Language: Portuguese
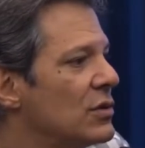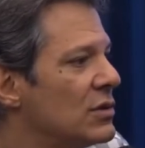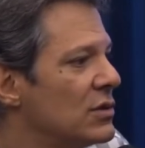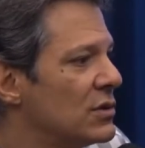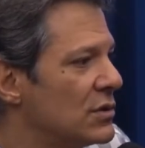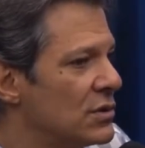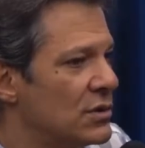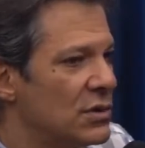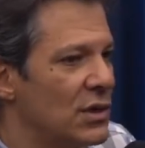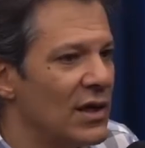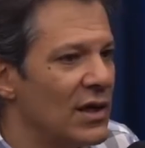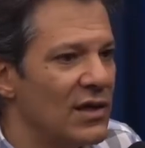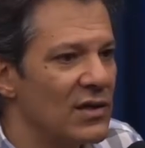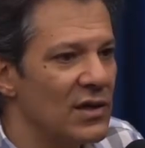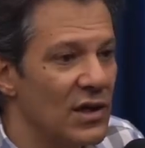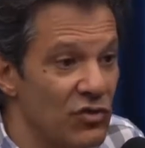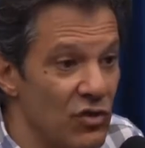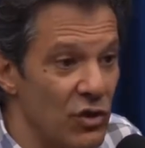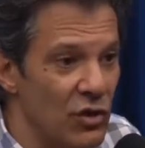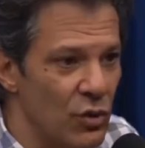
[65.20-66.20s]
na,
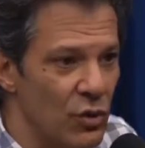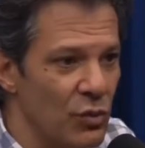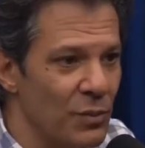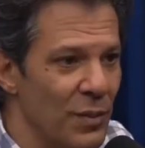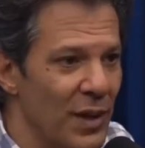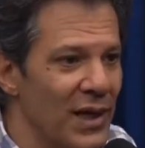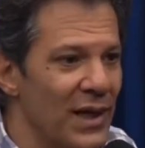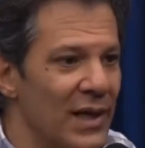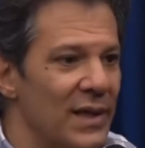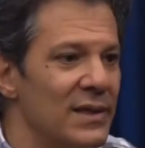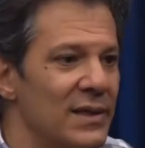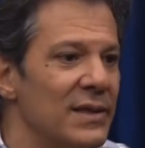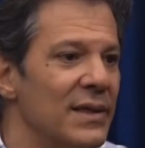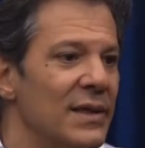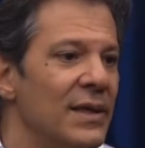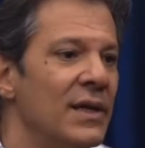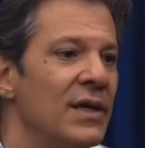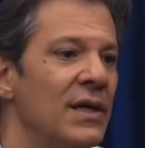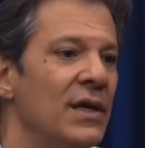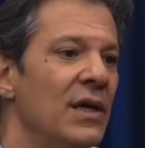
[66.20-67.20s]
na zona urbana,
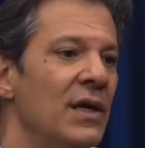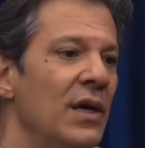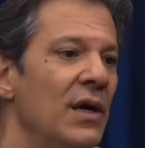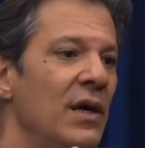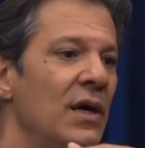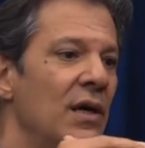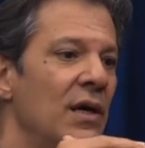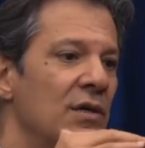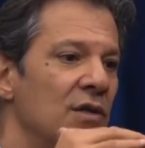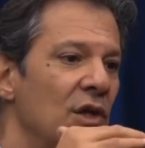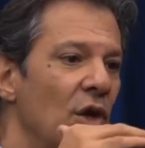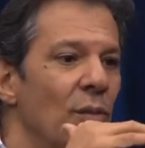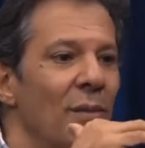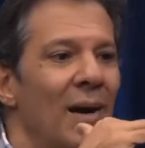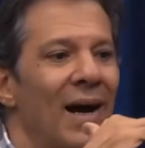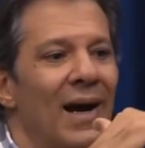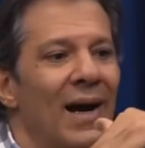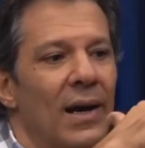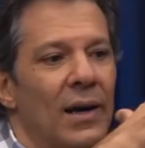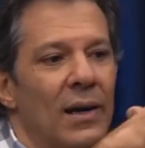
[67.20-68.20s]
tem
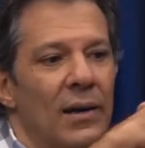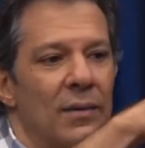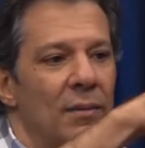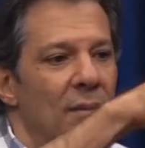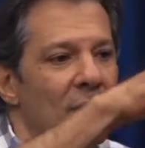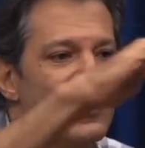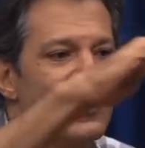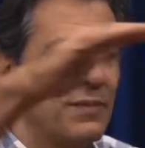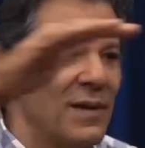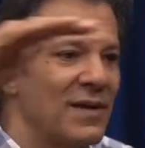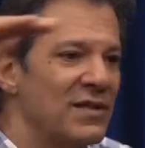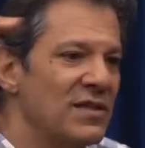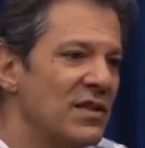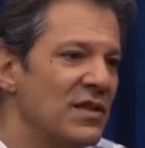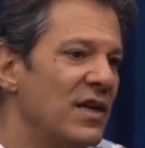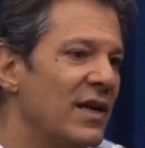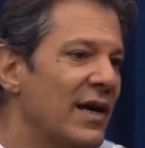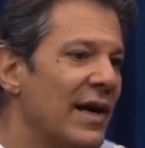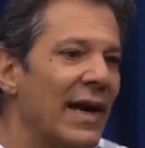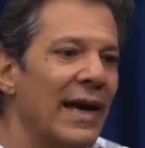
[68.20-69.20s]
uma, uma espécie
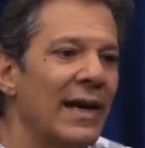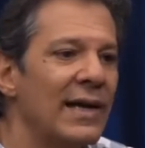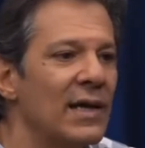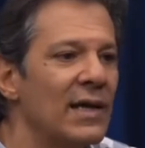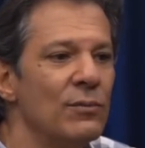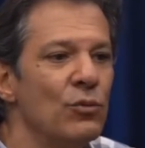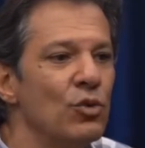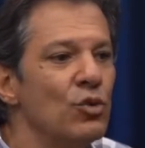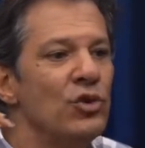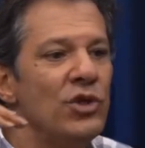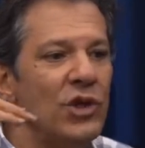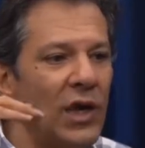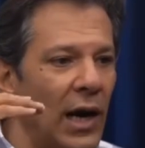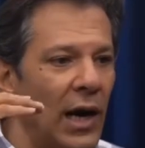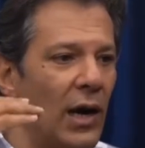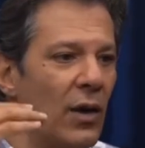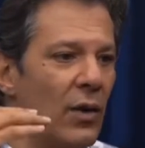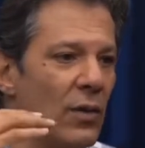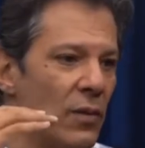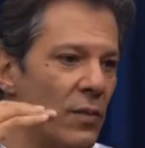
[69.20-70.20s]
de regra
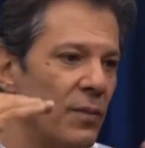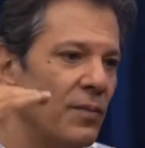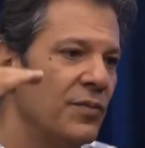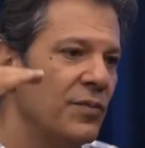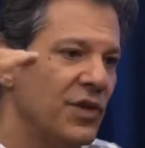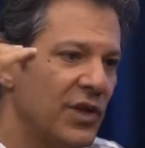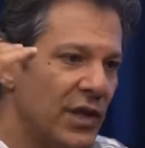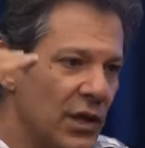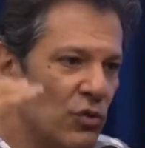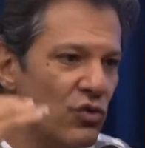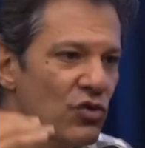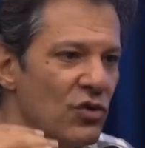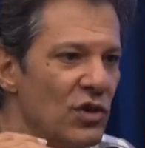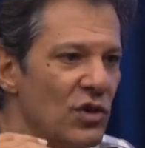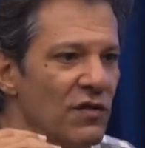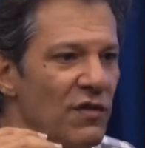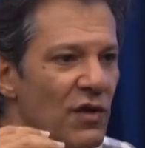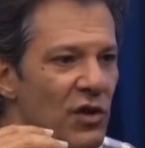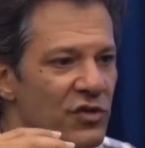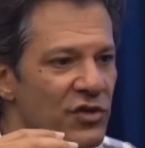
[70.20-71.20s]
mundial de redução de
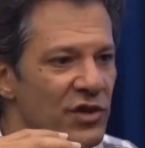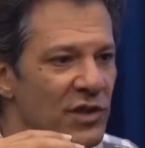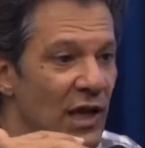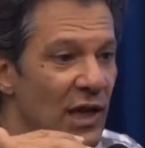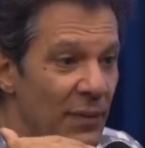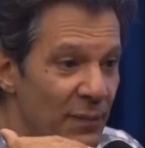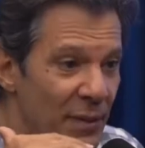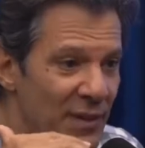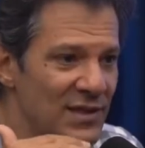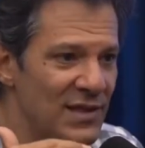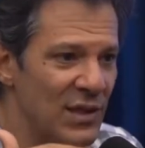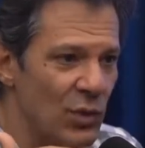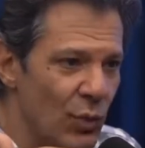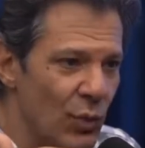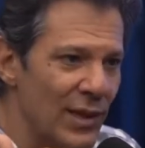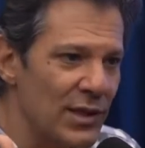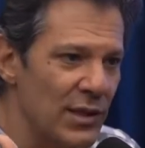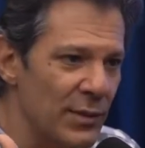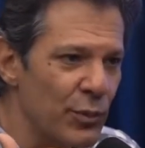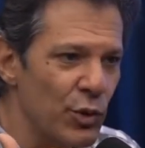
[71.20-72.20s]
velocidade para
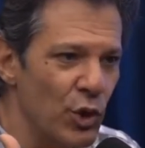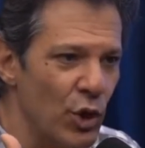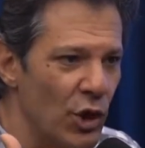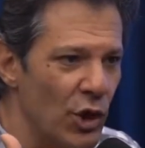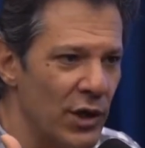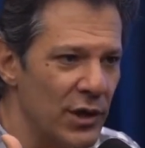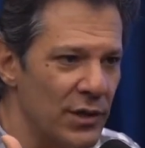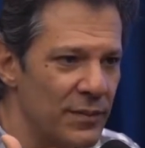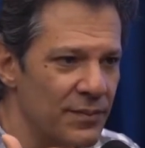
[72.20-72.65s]
50 por hora.